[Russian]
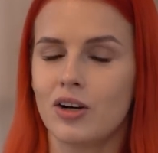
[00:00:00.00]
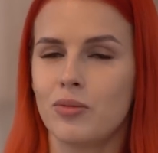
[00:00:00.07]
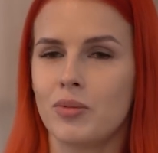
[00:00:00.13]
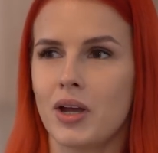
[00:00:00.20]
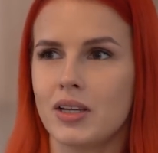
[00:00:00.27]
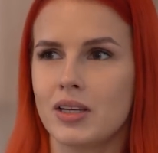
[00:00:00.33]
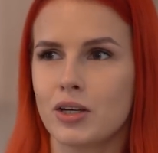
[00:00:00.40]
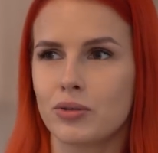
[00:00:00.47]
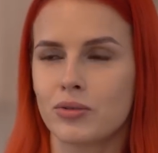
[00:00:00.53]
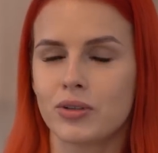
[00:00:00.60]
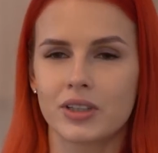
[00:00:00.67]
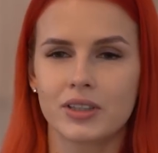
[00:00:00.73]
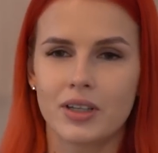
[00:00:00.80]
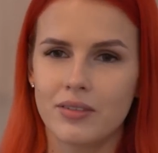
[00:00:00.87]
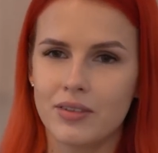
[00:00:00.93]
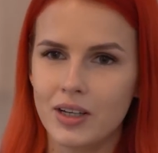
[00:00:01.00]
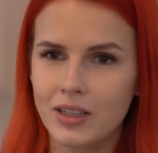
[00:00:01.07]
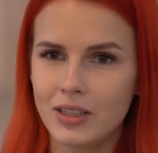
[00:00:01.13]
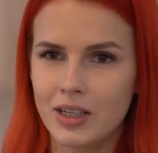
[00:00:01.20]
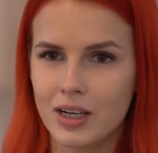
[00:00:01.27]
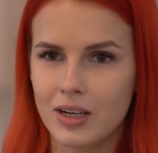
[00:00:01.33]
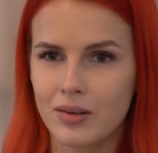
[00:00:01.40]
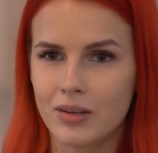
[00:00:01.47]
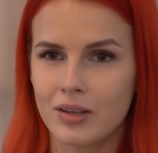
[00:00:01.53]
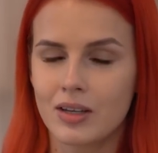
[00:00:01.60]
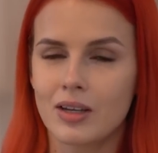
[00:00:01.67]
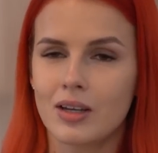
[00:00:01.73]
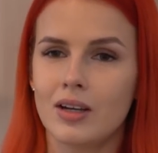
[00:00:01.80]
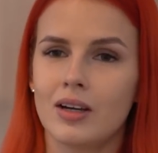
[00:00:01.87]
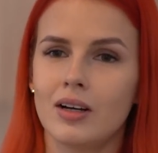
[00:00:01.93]
у меня нету вдохновения,
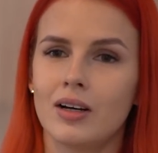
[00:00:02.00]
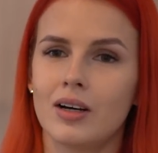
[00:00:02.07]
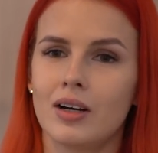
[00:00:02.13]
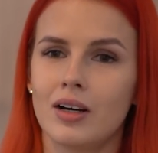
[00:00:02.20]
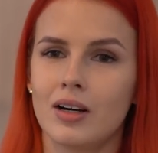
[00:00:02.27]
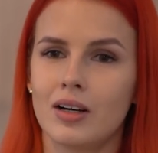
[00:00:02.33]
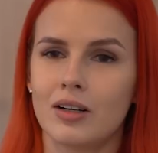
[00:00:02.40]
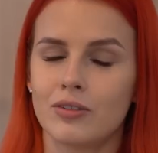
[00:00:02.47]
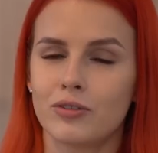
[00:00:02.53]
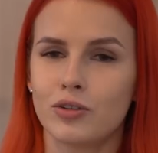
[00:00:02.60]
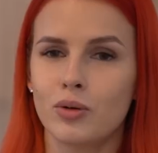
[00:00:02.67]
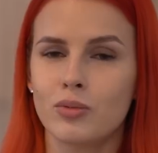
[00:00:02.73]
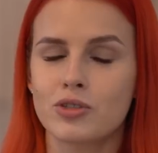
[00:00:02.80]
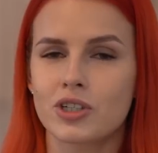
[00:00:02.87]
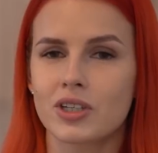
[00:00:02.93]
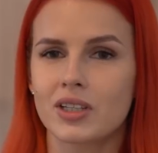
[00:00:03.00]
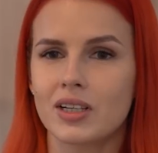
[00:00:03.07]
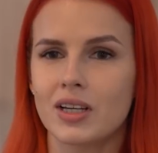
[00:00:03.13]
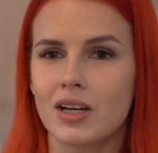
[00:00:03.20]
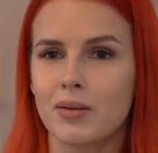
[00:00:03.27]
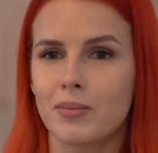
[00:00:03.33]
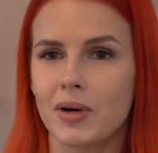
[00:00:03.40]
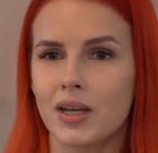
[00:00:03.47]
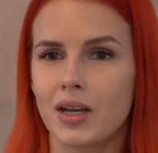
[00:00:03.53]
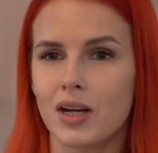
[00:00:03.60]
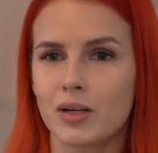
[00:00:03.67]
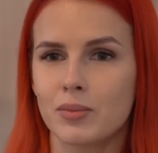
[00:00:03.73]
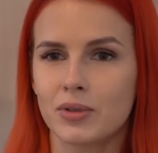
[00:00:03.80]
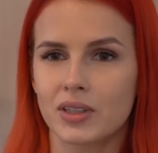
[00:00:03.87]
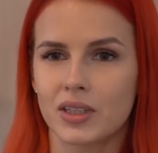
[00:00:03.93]
а, в том числе
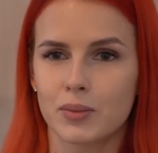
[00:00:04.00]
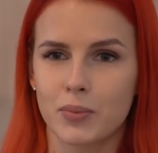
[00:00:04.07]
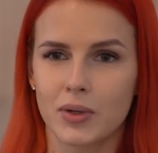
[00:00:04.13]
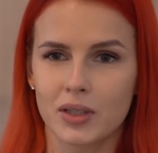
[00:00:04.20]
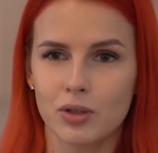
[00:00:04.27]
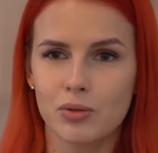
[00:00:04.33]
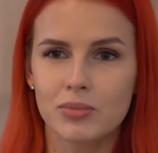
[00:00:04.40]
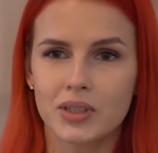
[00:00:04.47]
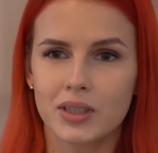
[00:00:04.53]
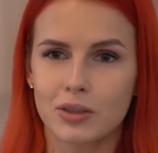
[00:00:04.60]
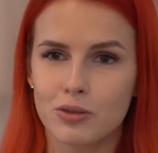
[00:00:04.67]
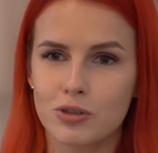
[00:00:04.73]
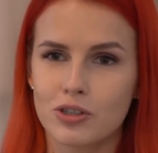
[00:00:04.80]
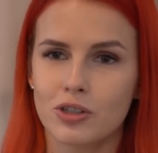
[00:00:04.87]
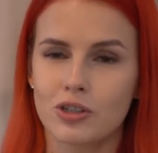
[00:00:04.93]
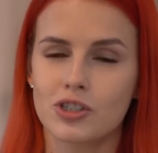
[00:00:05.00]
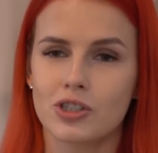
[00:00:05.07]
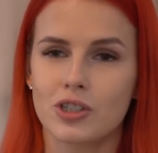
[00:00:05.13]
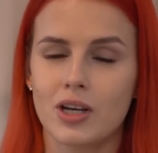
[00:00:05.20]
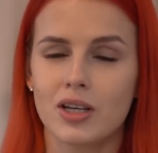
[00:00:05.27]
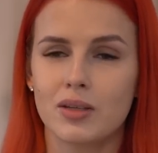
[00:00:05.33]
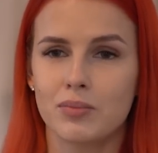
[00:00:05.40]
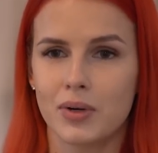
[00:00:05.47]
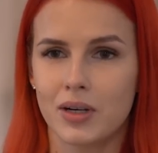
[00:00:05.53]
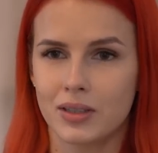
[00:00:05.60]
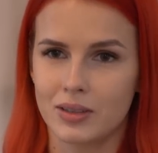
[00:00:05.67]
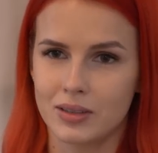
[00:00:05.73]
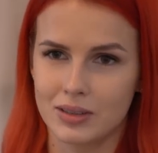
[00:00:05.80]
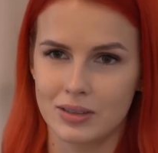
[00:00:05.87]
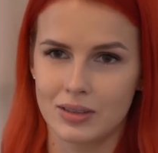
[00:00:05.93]
моя работоспособность тоже начинает
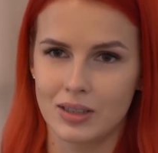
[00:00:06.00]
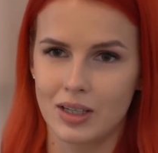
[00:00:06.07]
падать.